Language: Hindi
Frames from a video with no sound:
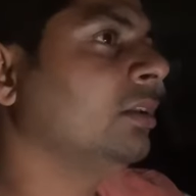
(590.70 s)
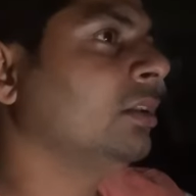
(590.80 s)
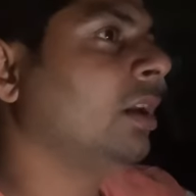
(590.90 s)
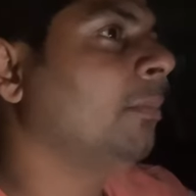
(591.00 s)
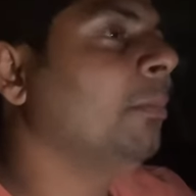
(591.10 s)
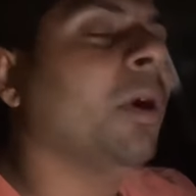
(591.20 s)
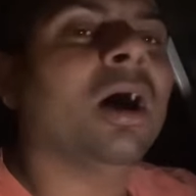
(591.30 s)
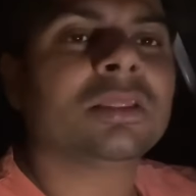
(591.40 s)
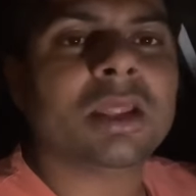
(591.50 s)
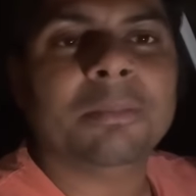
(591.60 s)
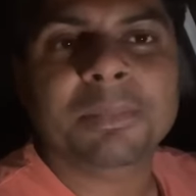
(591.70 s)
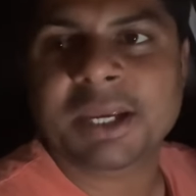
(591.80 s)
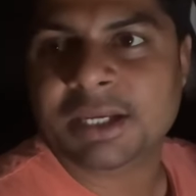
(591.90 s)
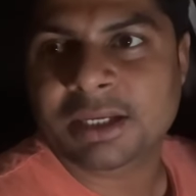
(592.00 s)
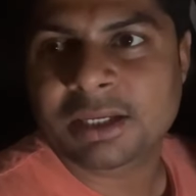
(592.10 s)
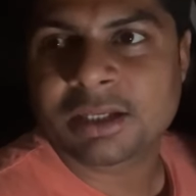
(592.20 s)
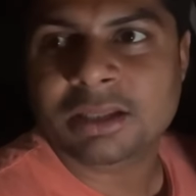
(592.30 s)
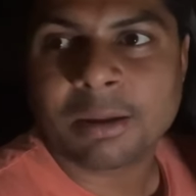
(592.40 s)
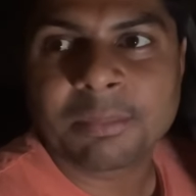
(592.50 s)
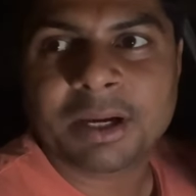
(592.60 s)
ताम हाँ तांबे की
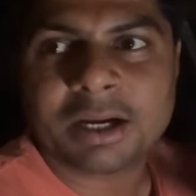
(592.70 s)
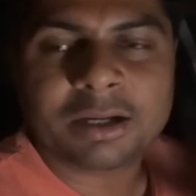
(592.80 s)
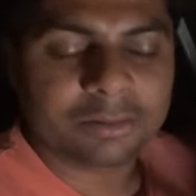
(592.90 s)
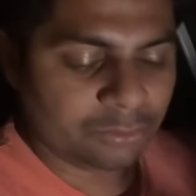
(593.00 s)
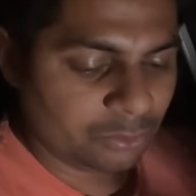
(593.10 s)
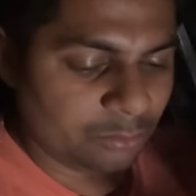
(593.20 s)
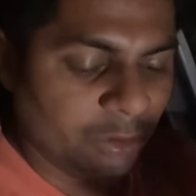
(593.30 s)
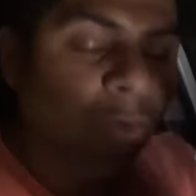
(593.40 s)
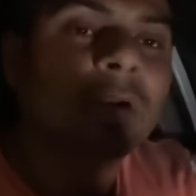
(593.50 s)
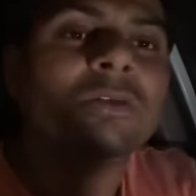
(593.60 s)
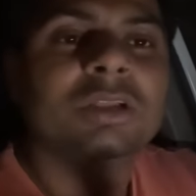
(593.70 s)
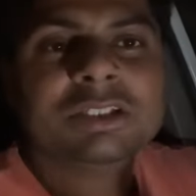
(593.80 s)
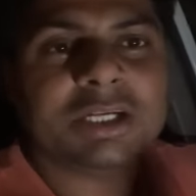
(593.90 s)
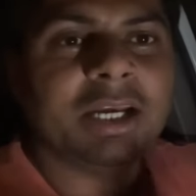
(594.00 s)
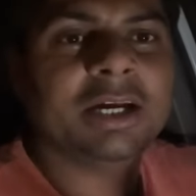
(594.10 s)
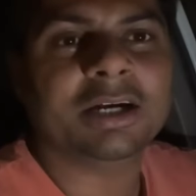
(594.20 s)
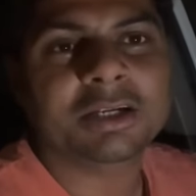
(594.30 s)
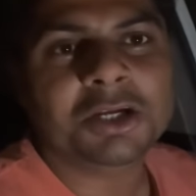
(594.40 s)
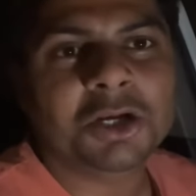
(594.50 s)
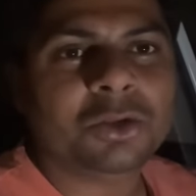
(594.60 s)
तांबे का वो भगोना होता है चाय का
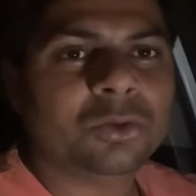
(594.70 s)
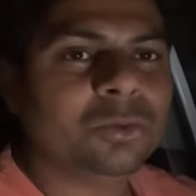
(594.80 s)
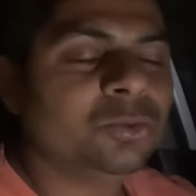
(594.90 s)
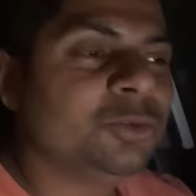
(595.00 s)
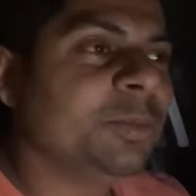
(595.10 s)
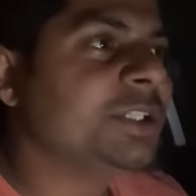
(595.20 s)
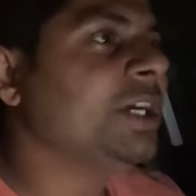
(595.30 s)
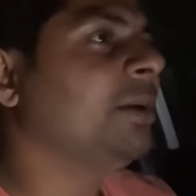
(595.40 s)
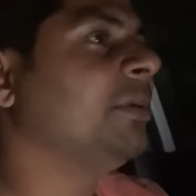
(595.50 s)
तो उसमें चाय